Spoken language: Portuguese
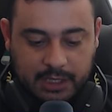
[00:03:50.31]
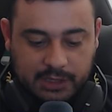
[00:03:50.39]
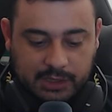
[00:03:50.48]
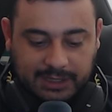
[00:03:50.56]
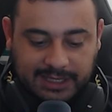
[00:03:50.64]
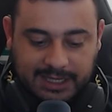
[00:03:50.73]

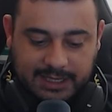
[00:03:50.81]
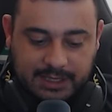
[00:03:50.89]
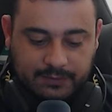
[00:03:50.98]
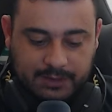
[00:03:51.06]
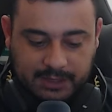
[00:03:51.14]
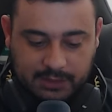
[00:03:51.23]
Só que antes
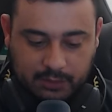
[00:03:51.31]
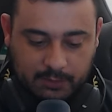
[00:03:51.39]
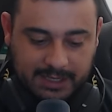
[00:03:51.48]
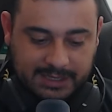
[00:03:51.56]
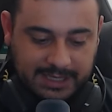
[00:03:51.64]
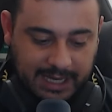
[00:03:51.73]
de vocês
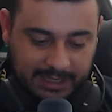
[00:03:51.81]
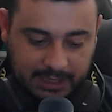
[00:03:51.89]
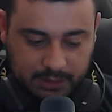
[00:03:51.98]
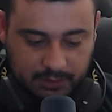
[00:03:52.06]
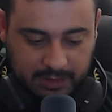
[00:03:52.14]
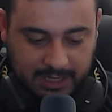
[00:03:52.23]
começarem
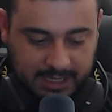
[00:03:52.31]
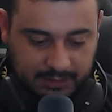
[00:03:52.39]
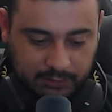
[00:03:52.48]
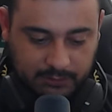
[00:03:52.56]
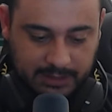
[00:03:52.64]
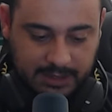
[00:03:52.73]
a jogar,
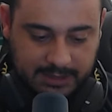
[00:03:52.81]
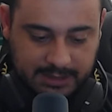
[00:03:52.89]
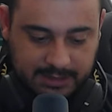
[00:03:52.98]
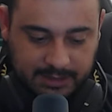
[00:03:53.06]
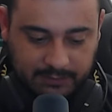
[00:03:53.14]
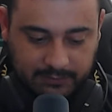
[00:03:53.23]
turma, o que, que
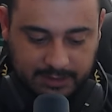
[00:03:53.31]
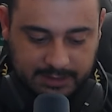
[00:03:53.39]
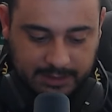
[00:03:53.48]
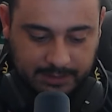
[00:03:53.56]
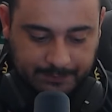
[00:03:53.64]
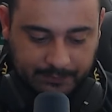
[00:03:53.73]
vocês têm que
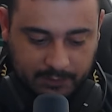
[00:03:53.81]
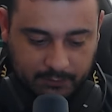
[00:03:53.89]
fazer?